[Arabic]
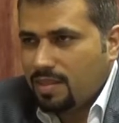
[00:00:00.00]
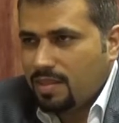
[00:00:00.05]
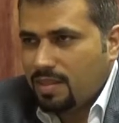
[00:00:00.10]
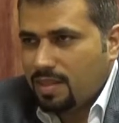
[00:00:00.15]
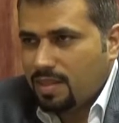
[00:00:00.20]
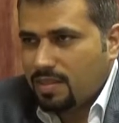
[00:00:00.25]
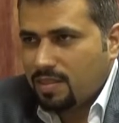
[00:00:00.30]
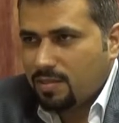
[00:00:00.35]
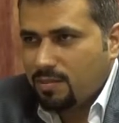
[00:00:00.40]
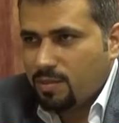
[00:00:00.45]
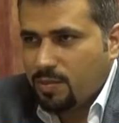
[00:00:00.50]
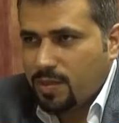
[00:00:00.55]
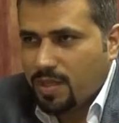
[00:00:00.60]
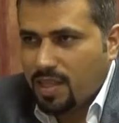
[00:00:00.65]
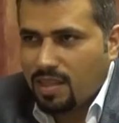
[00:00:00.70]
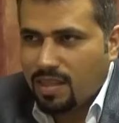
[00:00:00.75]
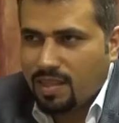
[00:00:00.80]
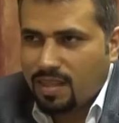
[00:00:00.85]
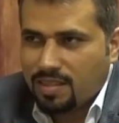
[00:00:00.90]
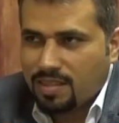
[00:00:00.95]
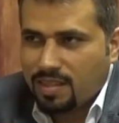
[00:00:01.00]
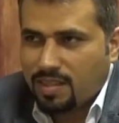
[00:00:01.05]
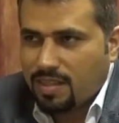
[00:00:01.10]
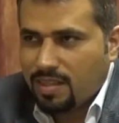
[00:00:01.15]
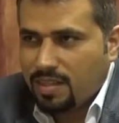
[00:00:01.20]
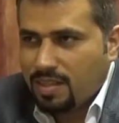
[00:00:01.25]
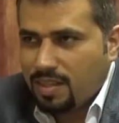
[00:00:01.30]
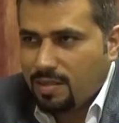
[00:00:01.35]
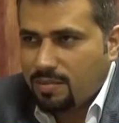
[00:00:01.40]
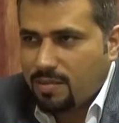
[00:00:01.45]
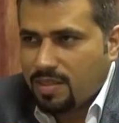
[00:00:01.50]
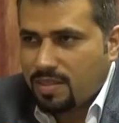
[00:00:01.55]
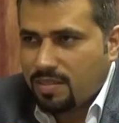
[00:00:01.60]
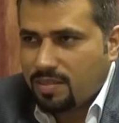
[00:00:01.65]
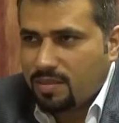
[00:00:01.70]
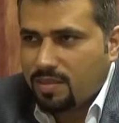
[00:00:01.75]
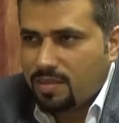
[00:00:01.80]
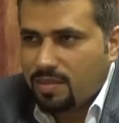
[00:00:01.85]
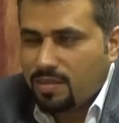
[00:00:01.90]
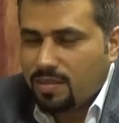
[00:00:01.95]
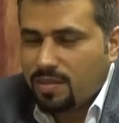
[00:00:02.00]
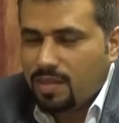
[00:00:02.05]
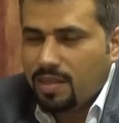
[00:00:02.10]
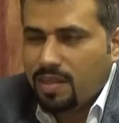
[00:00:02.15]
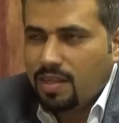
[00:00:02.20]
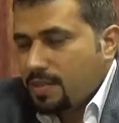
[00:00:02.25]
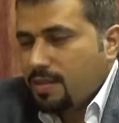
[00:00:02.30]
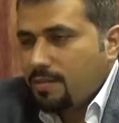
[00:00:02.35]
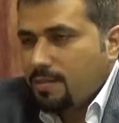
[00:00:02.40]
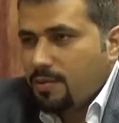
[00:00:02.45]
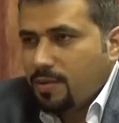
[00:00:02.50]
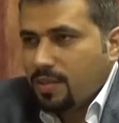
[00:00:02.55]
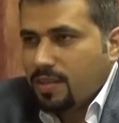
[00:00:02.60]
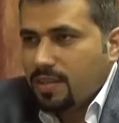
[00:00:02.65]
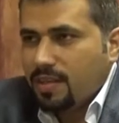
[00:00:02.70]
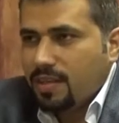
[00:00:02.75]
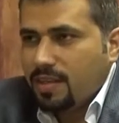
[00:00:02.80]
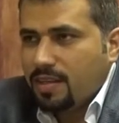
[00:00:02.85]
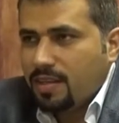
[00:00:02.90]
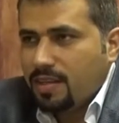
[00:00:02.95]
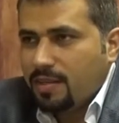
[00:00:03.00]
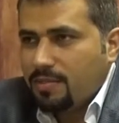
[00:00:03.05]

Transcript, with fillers: رش المبيدات الحشرية اللي هي بيست كنترول كل مواضيع